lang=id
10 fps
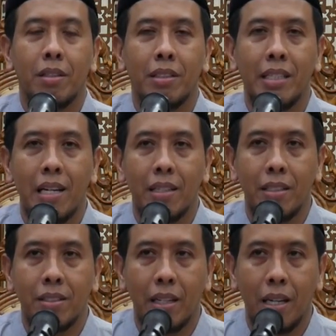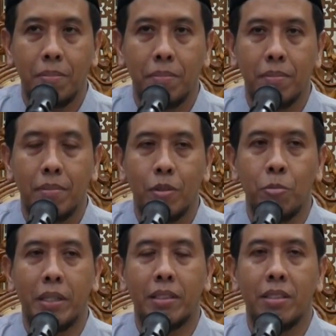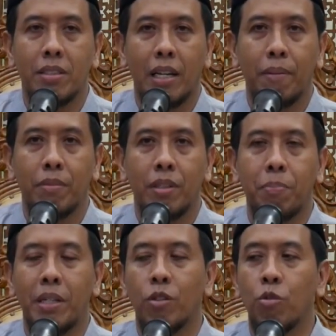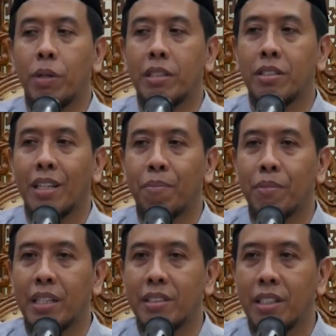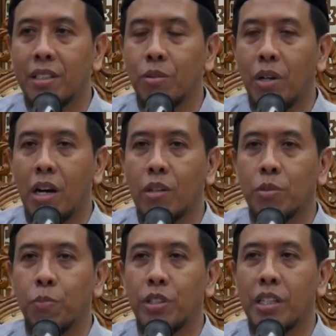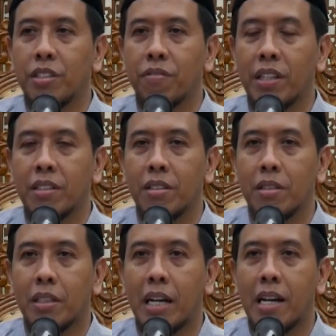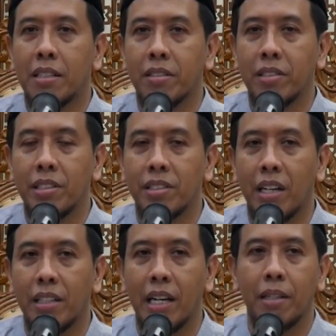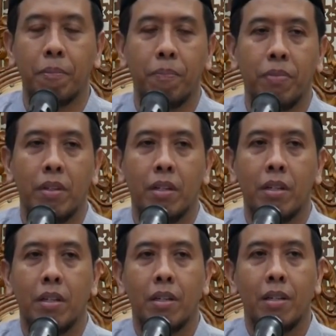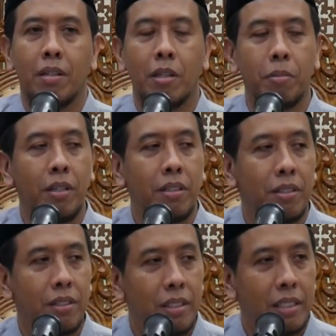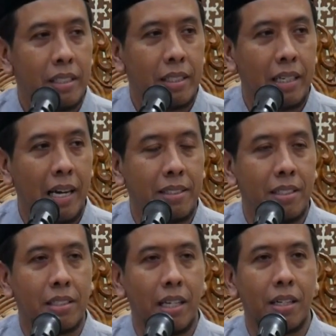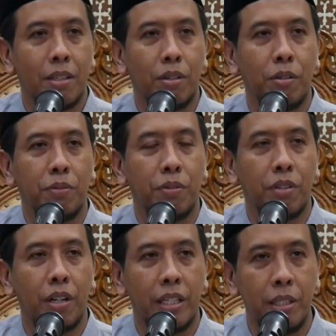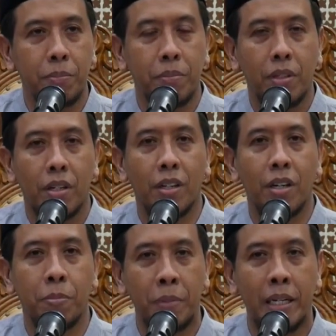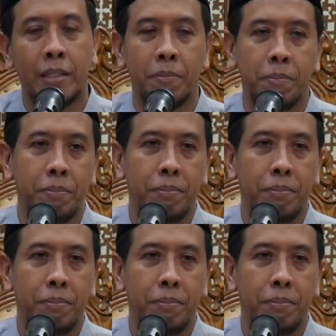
Tiang Islam, umat Islam, kepada umat Islam lainnya niku harus punya sifat kasih sayang. Napa? Kasih sayang Raufur Rahim, Rahmah.